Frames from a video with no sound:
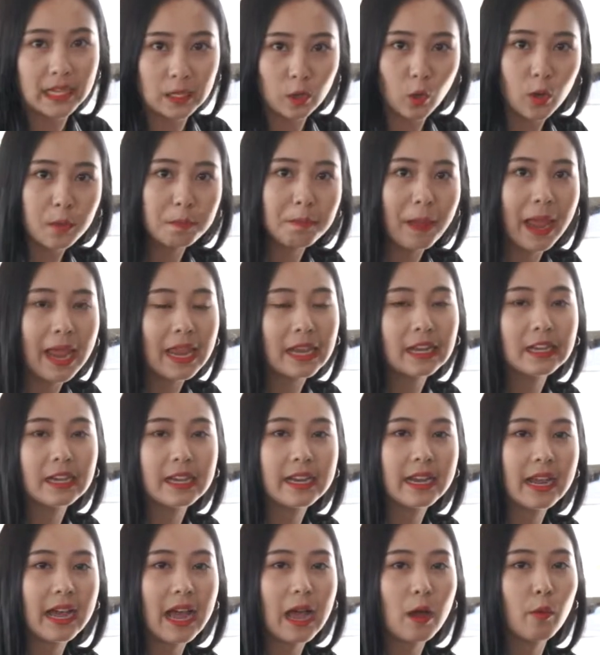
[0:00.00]
ดรถไปเลย
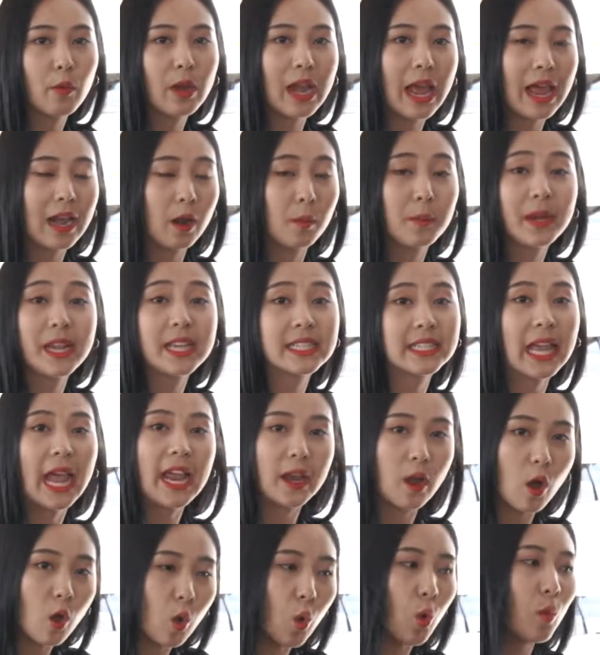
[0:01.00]
นะคะ เวลาเราไม่ได้ใช้
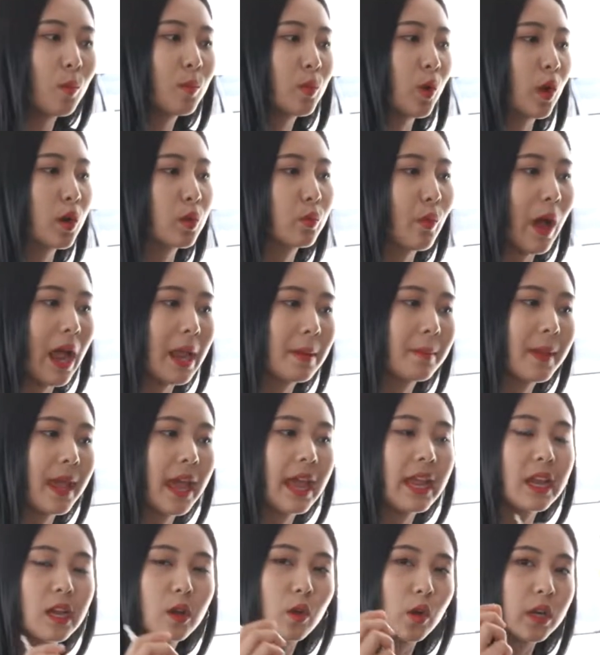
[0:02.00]
ก็คุมรถไว้ไม่
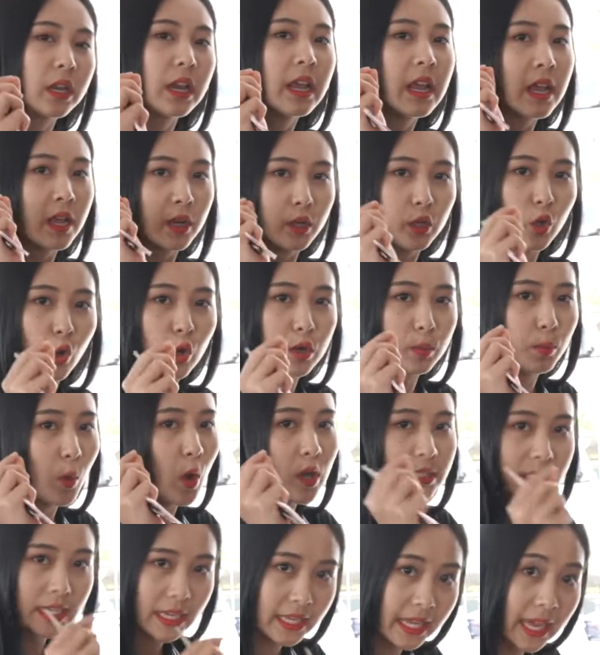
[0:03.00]
ให้รถ โดนพว
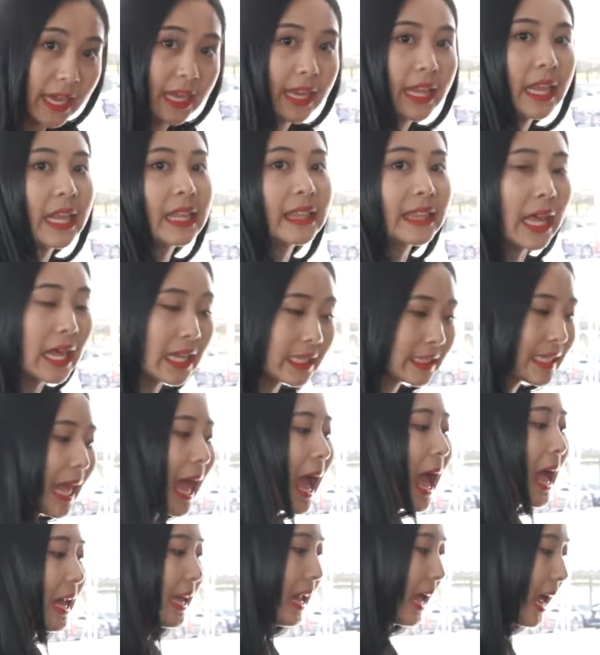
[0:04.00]
กสะเก็ดหิน
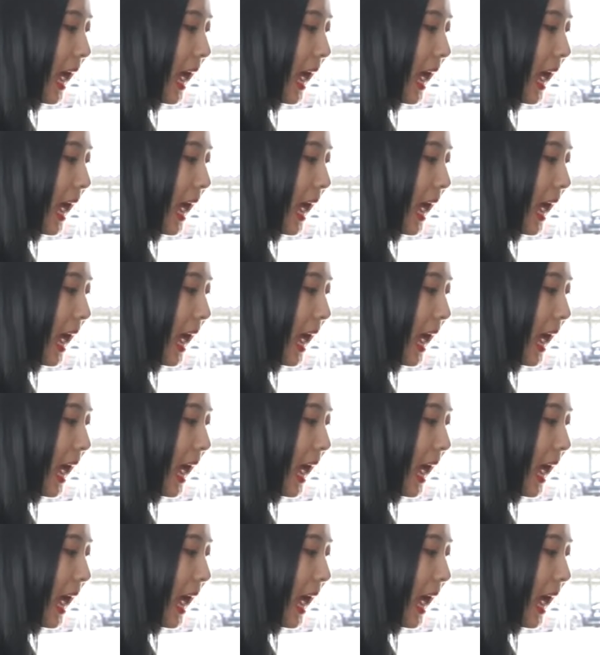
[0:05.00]
ต่างๆ